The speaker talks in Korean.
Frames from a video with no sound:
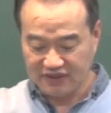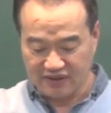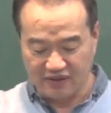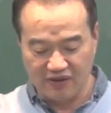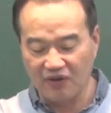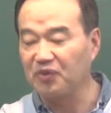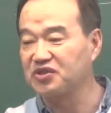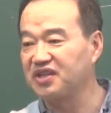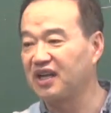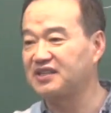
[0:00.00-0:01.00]
그걸로
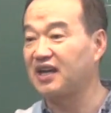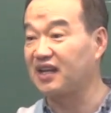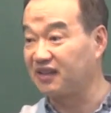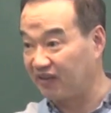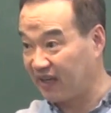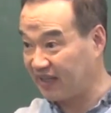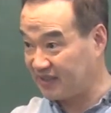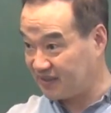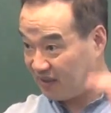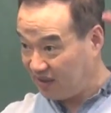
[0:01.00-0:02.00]
보시는 게 차라리 더
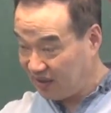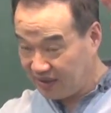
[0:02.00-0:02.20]
낫겠어.